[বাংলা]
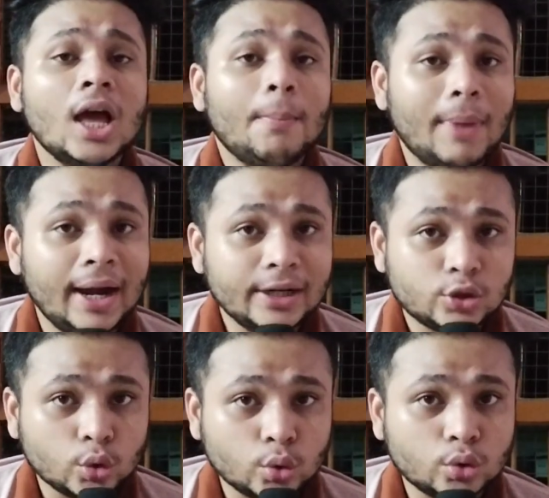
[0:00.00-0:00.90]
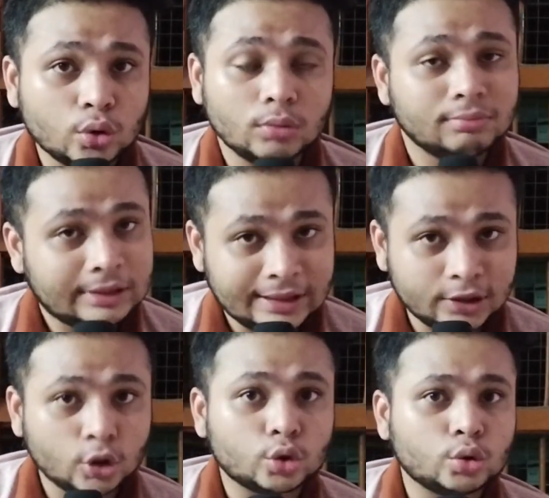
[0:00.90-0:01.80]
বা এর চতুর্থ
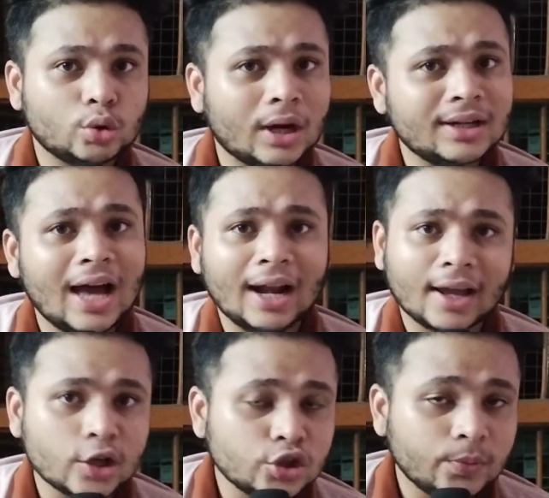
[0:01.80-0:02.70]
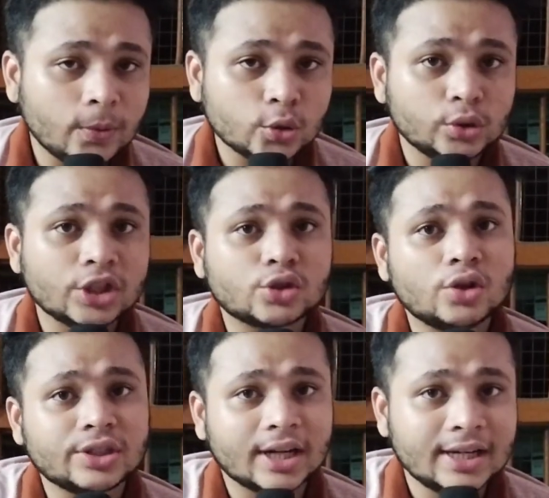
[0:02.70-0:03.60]
তৃতীয় চতুর্থ কার নিয়ে হালকা কিছু ইনফরমেশন উঠে এসছে
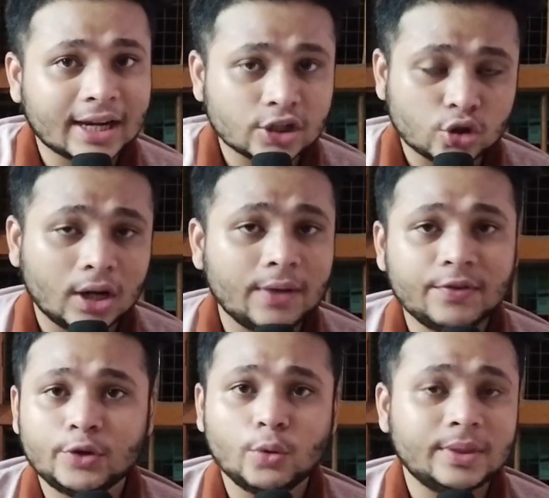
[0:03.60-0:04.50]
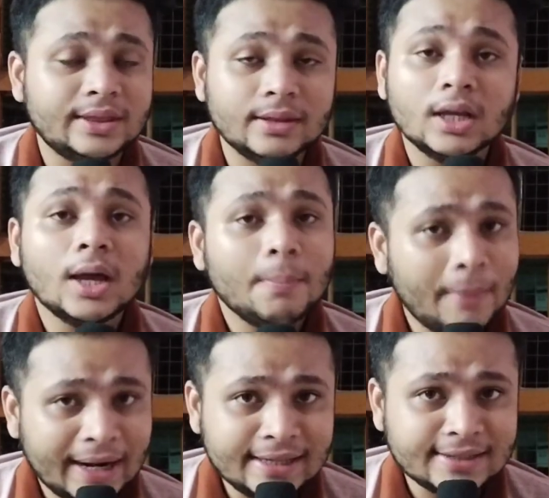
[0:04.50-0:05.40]
সেটা নিয়ে একটা সকালে আমি ভিডিও
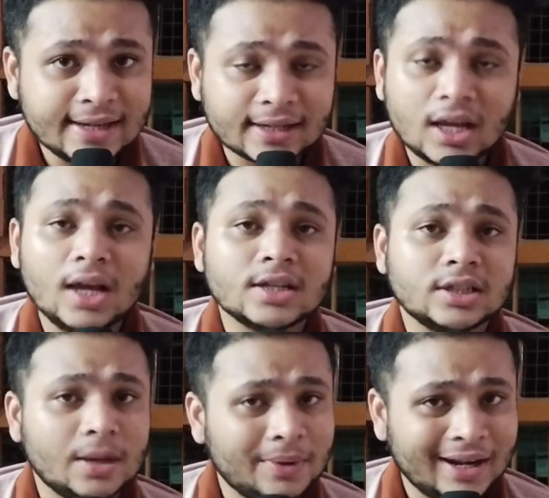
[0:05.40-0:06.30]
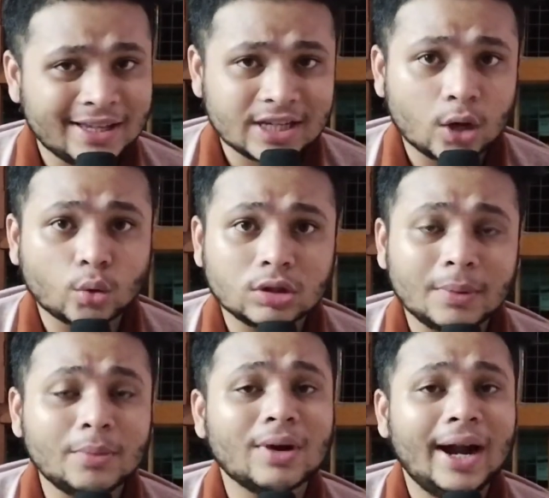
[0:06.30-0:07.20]
বানিয়েছি একটা সেটা আপনারা গিয়ে চেক আউট করতে পারেন
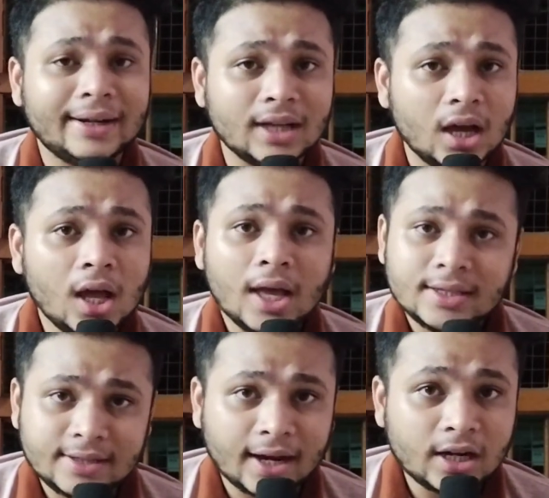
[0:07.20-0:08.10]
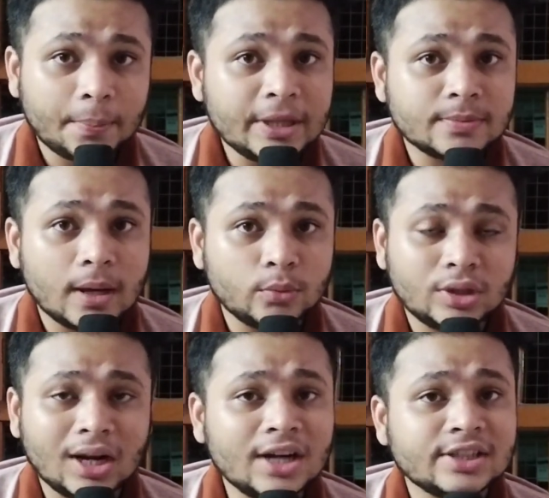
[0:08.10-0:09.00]
এবং আরেকটা যে গানটা প্রিন্স মাহমুদের
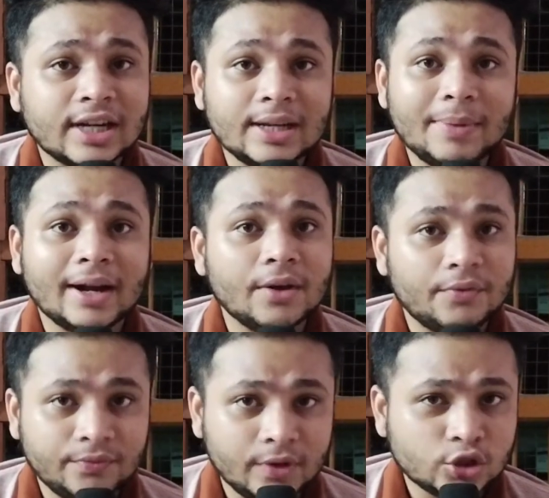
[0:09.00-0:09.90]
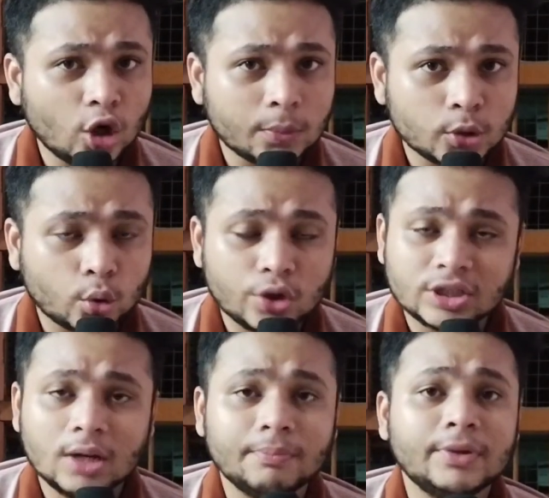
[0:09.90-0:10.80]
গান সেটা নিয়ে আমি একটা শর্ট মতো
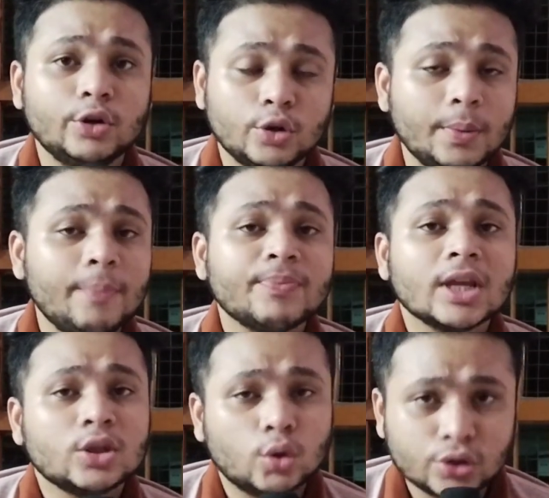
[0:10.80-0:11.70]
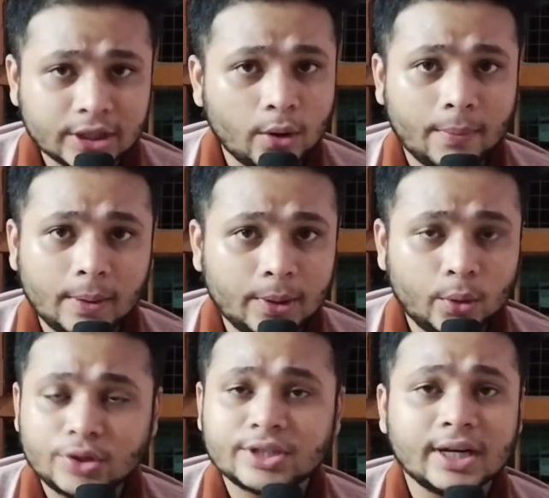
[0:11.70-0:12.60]
করেছিলাম ইউটিউবে তো সেটাও অ্যাভেলেবেল
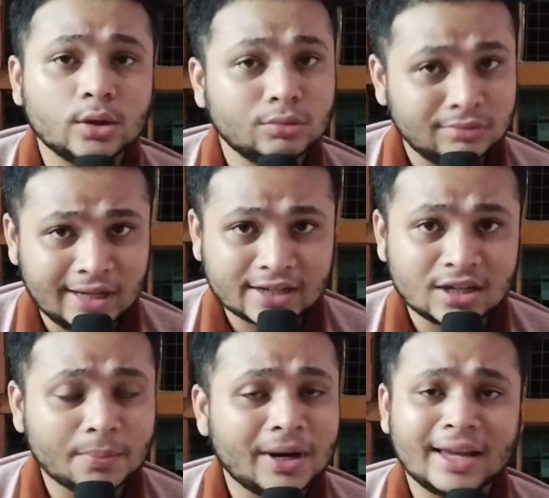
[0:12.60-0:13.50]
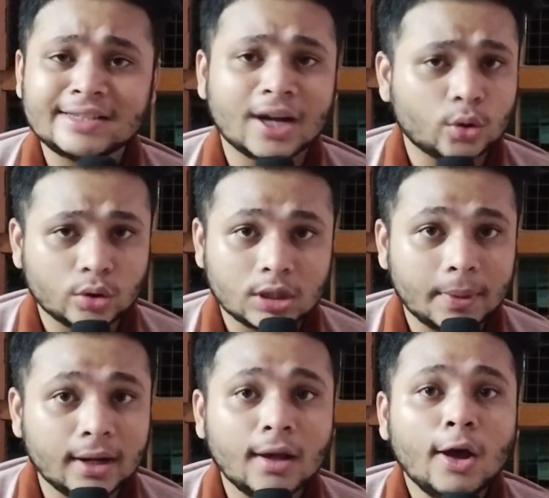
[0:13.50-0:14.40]
রয়েছে সেটা তো রিয়াকশন আপনারা গিয়ে চেক আউট করতে
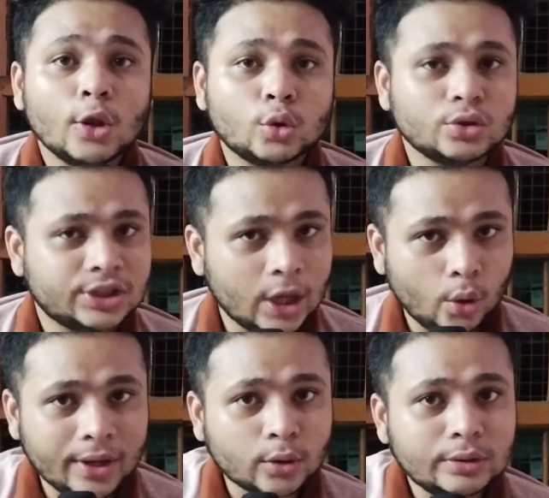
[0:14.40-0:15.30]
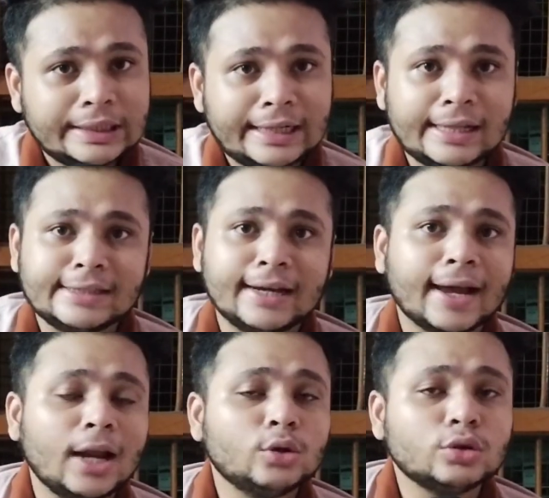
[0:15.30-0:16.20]
পারেন তো সেগুলো নিয়ে একটু ডিটেলে জানা
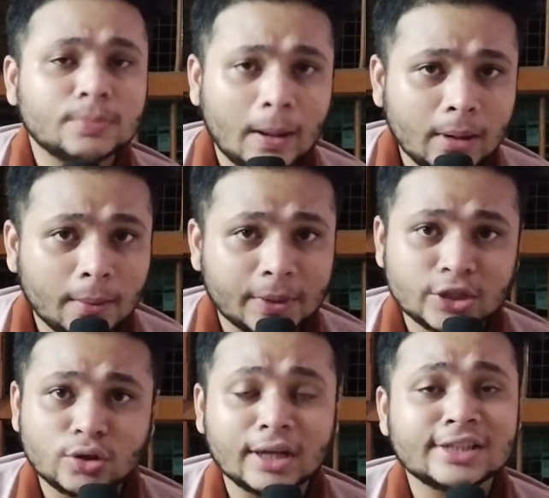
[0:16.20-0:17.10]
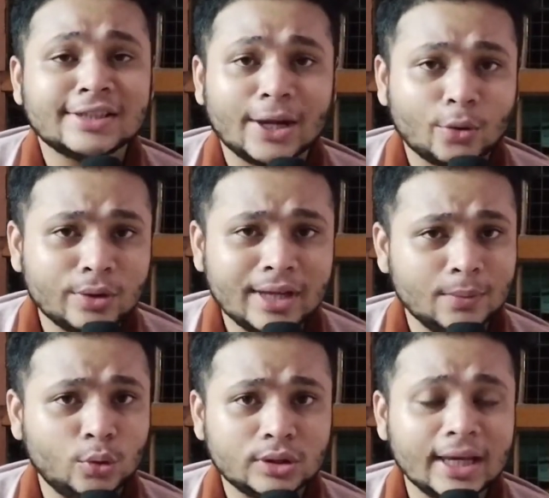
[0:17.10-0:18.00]
গেল তো ভাবলাম আপনাদের সঙ্গে শেয়ার করি এই
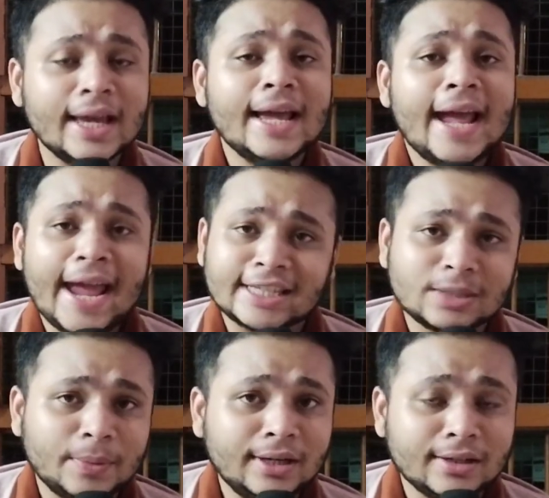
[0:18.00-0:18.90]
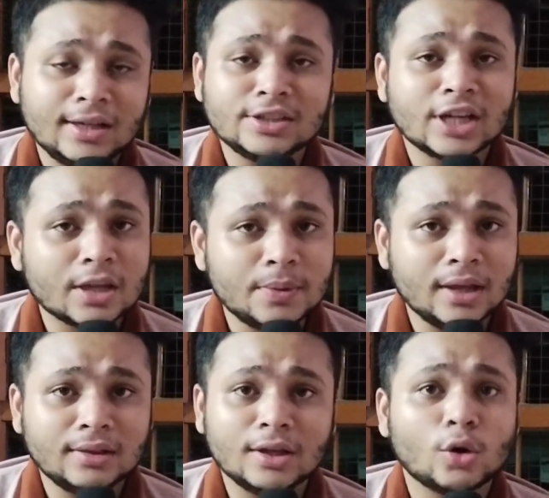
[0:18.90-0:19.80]
মুহূর্তে এক্সাইটমেন্ট
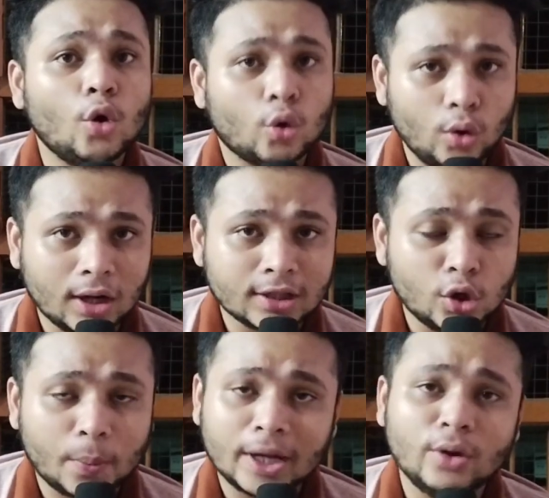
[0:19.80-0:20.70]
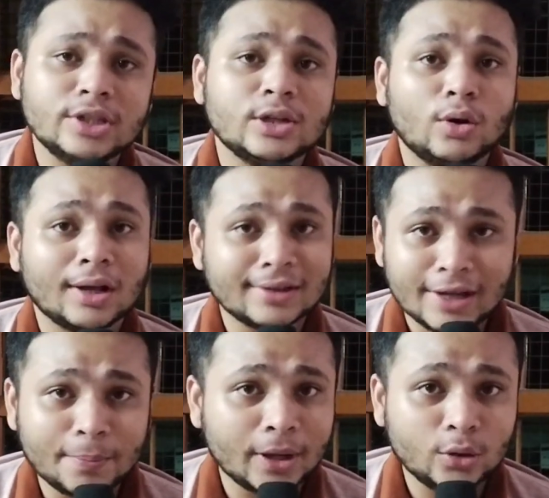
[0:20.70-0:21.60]
সাকিবিয়ানদের কলকাতার ওপারে রয়েছে কলকাতার
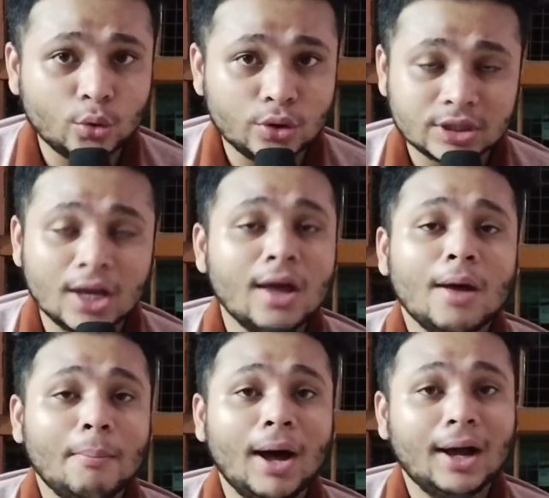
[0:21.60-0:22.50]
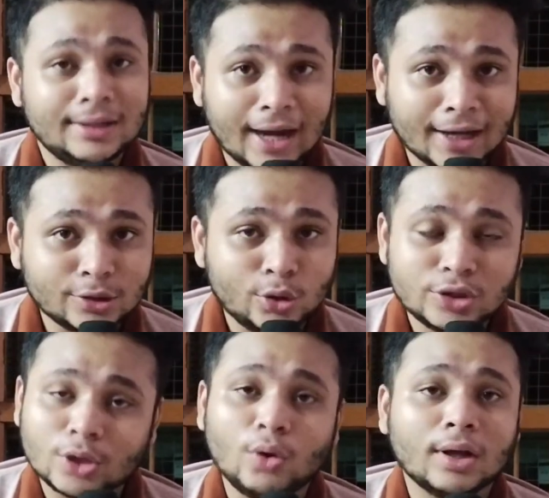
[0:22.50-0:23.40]
এপারেও রয়েছে বা ঢাকাতেও রয়েছে
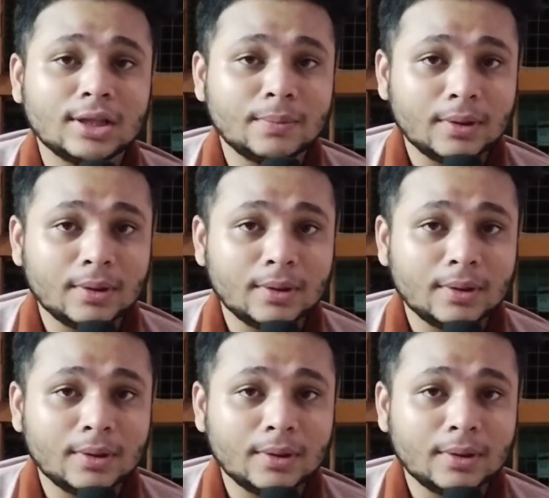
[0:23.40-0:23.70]
কলকাতার